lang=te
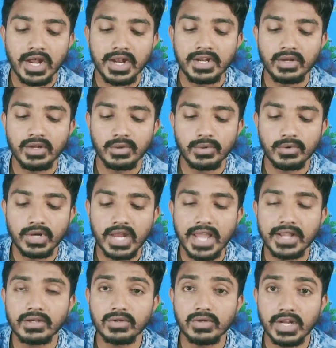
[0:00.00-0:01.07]
అండ్
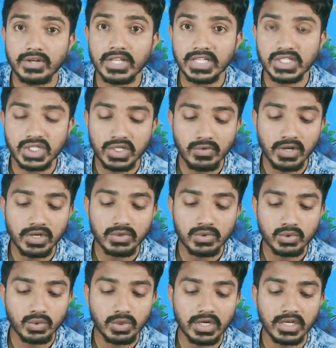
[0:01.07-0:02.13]
ర్యాంక్ అండ్ ఎస్టీ వాళ్ళు
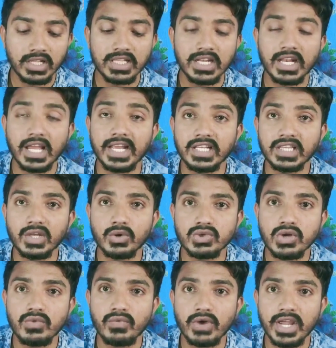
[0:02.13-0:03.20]
చూసుకున్నట్లయితే నైన్
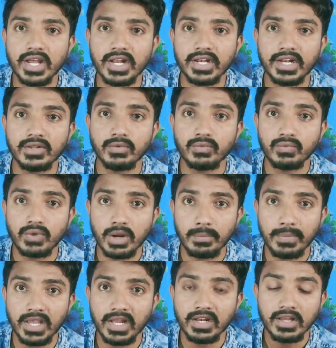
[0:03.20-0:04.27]
థౌసండ్ ఫైవ్ హండ్రెడ్ ఫర్
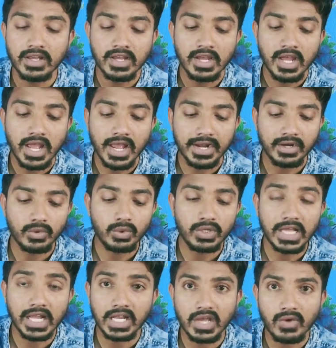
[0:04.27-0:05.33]
మేల్ అండ్
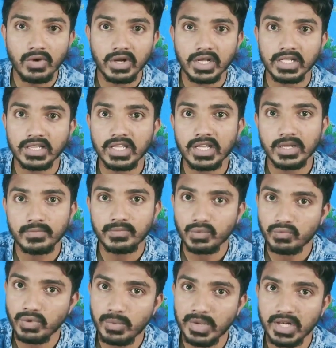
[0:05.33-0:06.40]
టెన్ కే వరకు అయితే
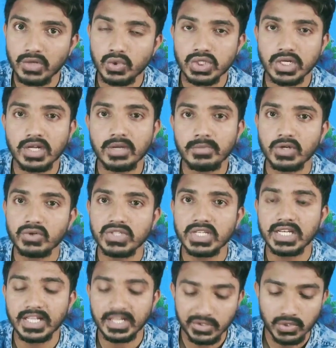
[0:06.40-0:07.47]
ఫీమేల్కి వచ్చినా మీకు
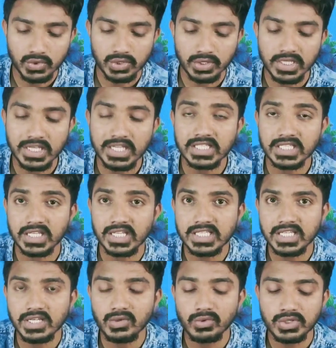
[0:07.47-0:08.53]
సీట్ అనేది వస్తుంది
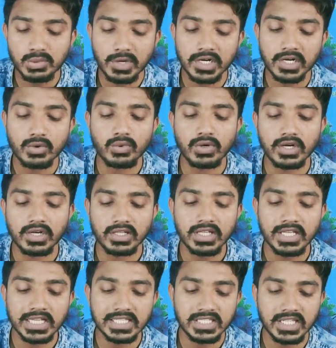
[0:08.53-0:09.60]
ఈసీ e గురించి
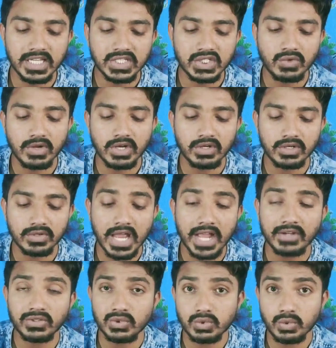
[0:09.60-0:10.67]
మాట్లాడుకున్నట్లయితే ఎస్సీ ఎస్టీ వాళ్ళకి
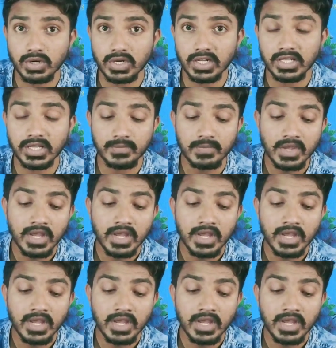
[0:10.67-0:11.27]
ర్యాంక్ చూసుకున్నట్లయితే